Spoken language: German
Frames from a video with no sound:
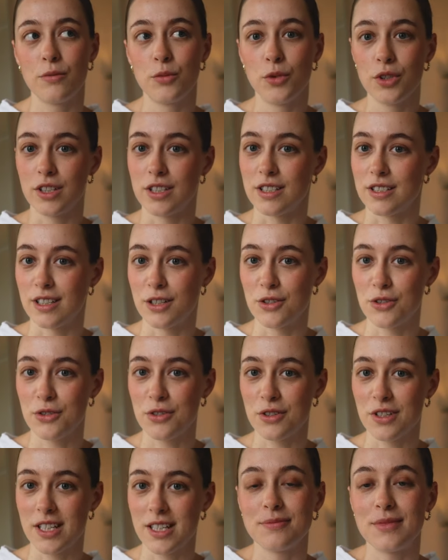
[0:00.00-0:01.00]
Modedesign
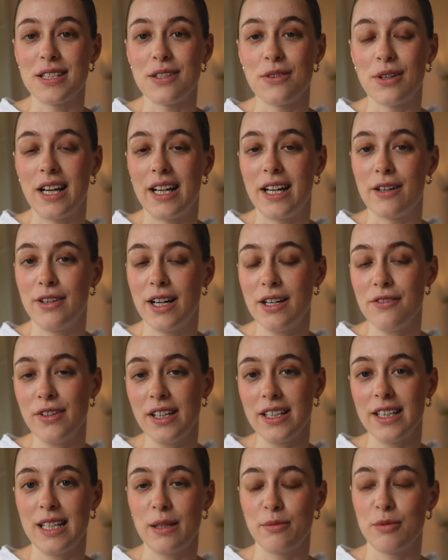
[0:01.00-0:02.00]
studiert. Ist so ein kleiner
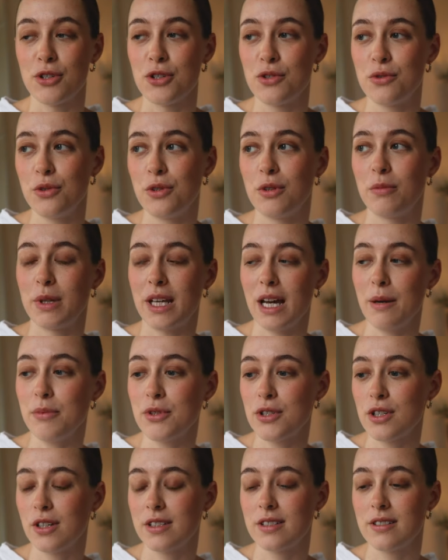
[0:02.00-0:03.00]
Funfact, ich habe das Studium nicht
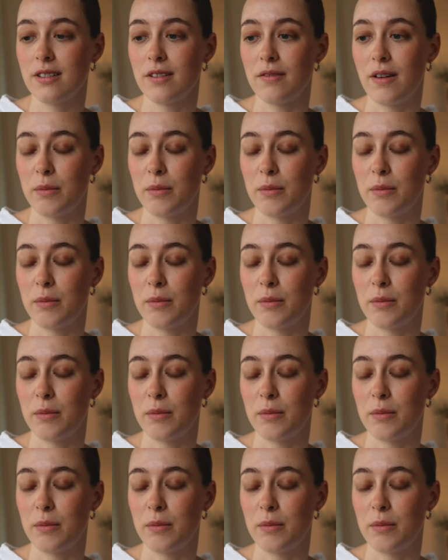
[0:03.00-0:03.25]
abgeschlossen,